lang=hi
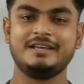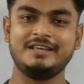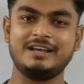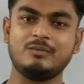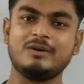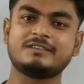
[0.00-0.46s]

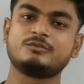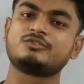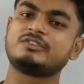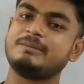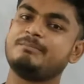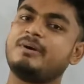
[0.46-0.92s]
या वस्तु
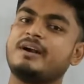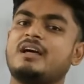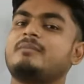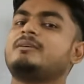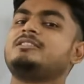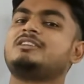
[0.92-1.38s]
से
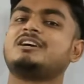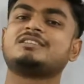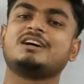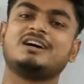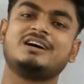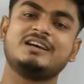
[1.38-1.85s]
बड़ा बनता
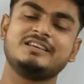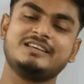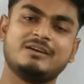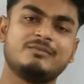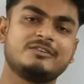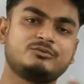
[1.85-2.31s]
था
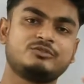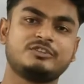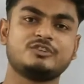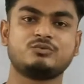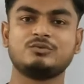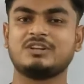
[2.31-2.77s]
या वस्तु
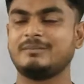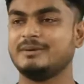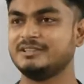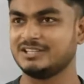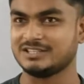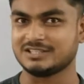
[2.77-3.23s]
से छोटा
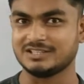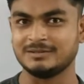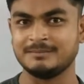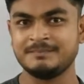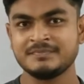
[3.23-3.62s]
बनता था